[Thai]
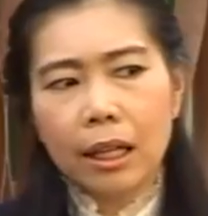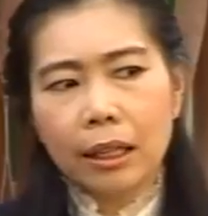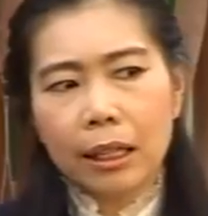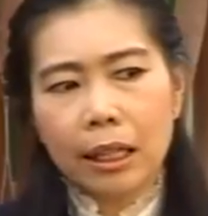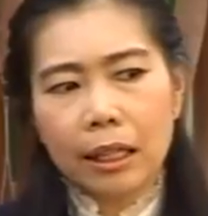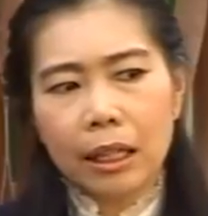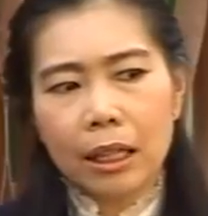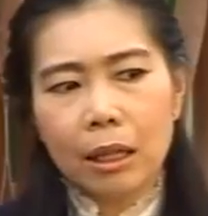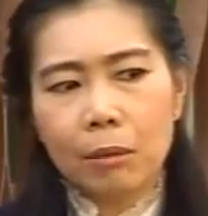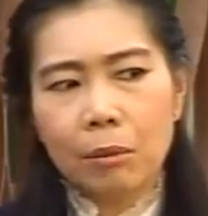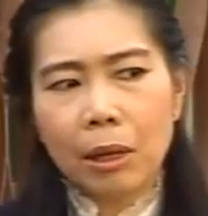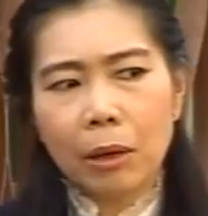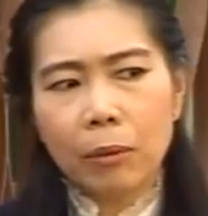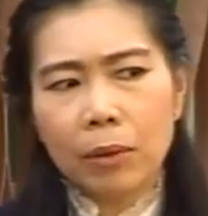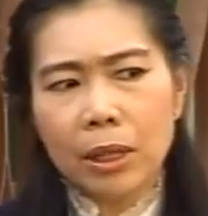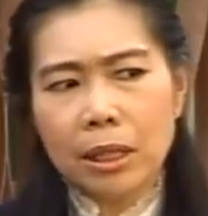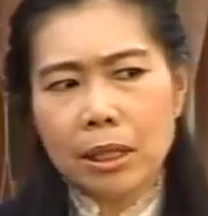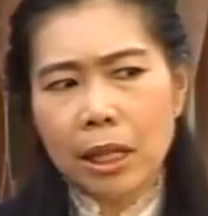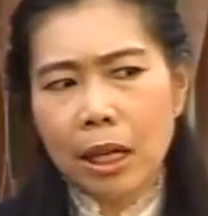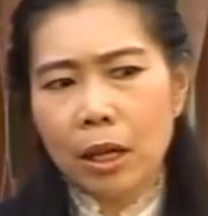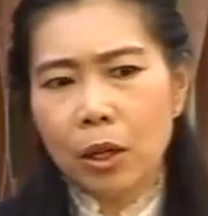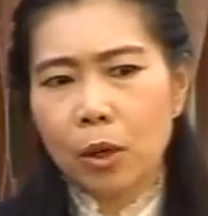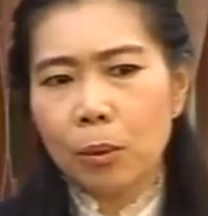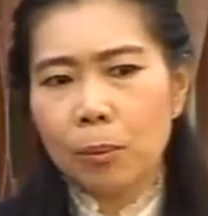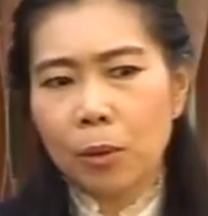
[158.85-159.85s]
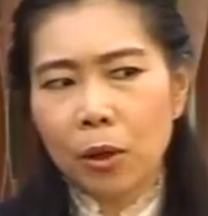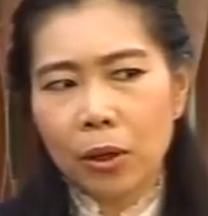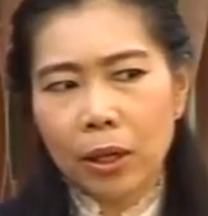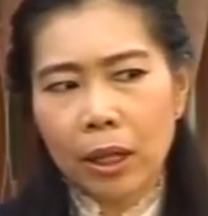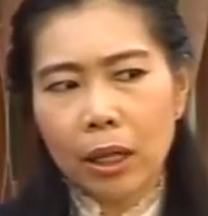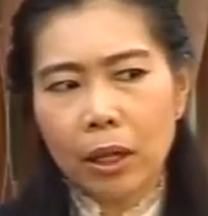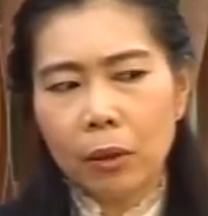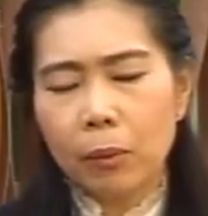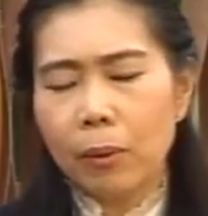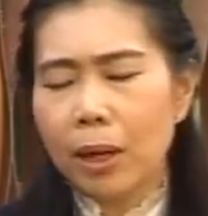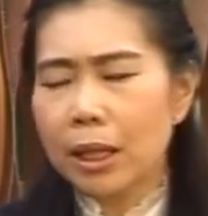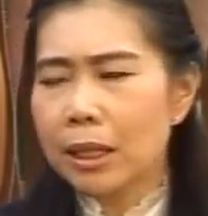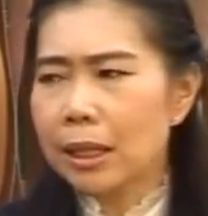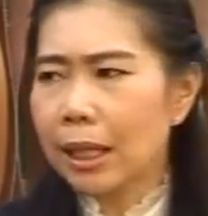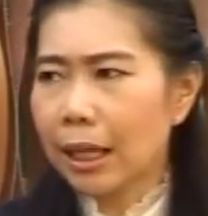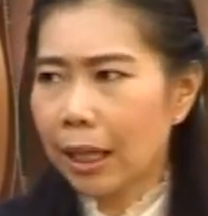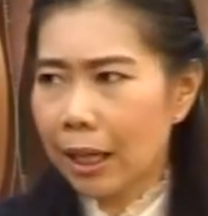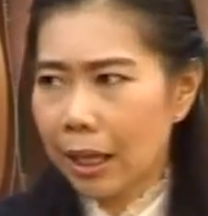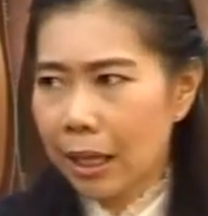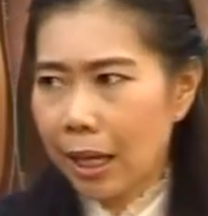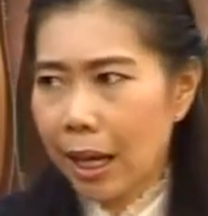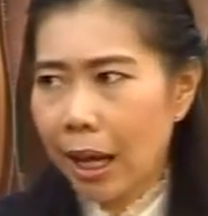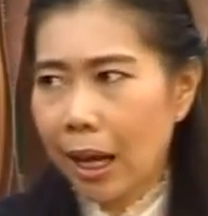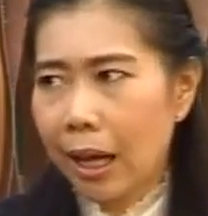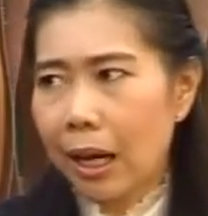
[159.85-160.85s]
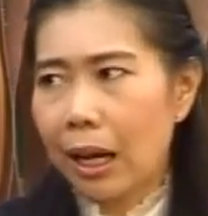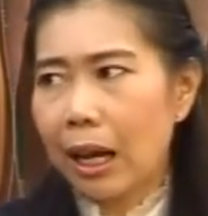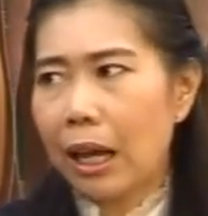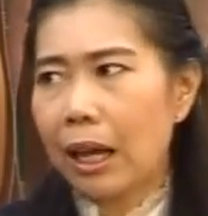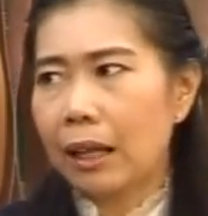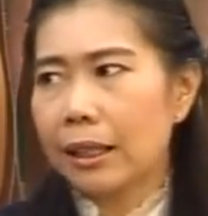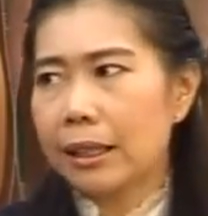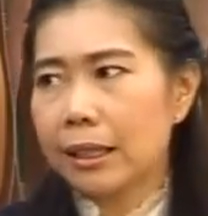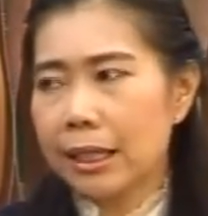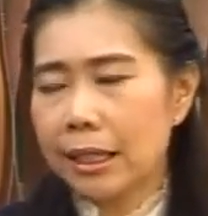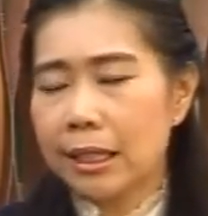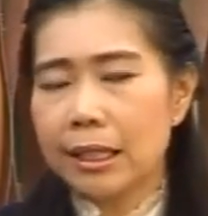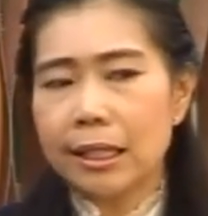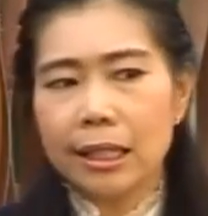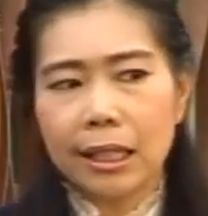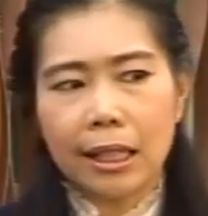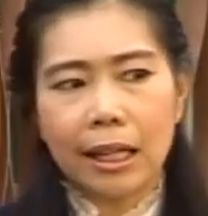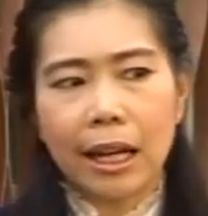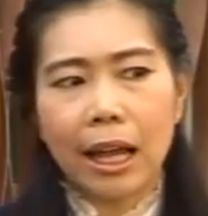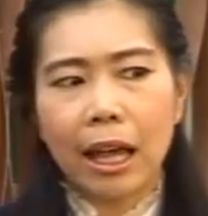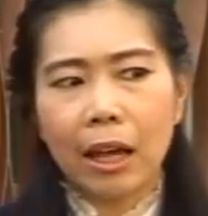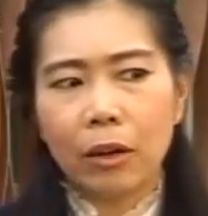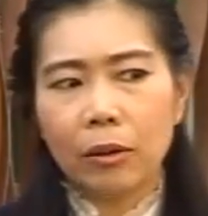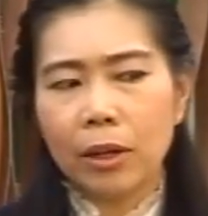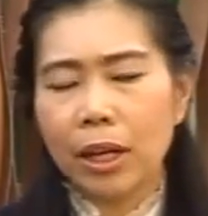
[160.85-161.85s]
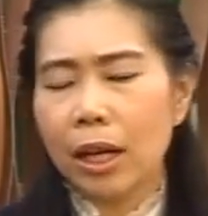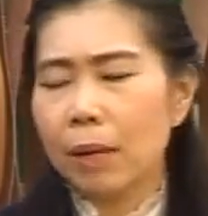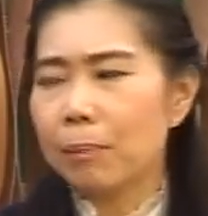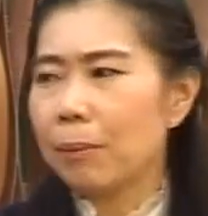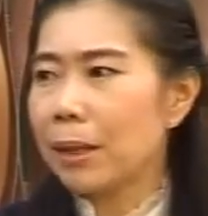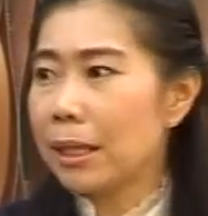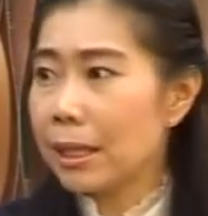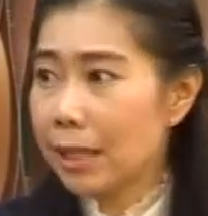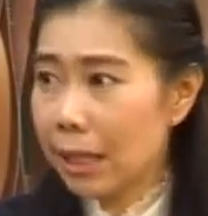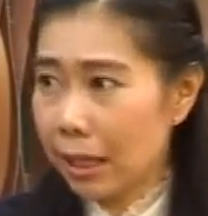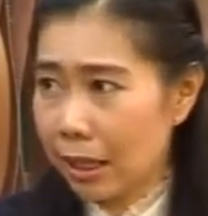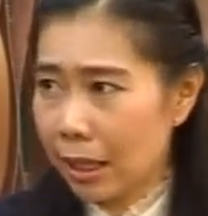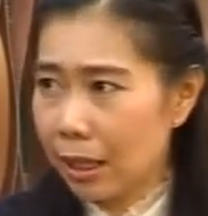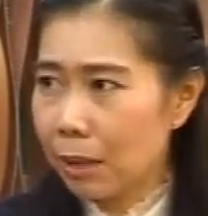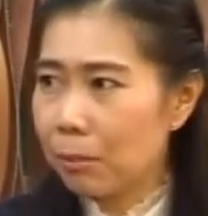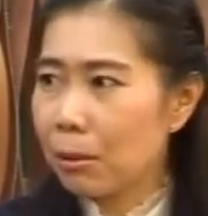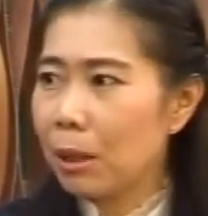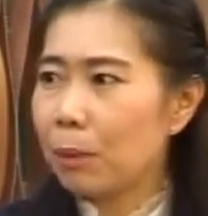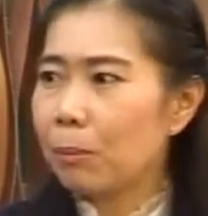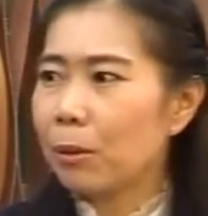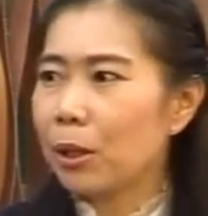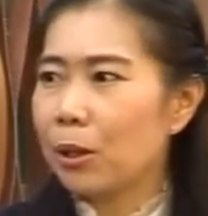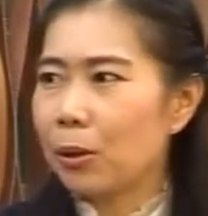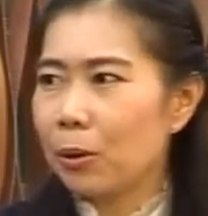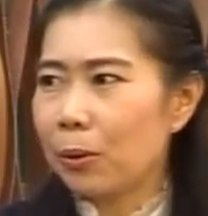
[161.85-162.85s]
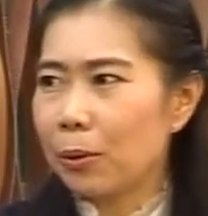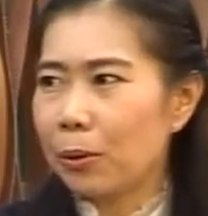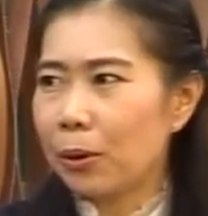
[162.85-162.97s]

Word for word: แต่ทีมนักวิจัยก็มองเห็นว่าจักรยานและจริงๆแล้วเนี่ยเป็นสิ่งที่มีประโย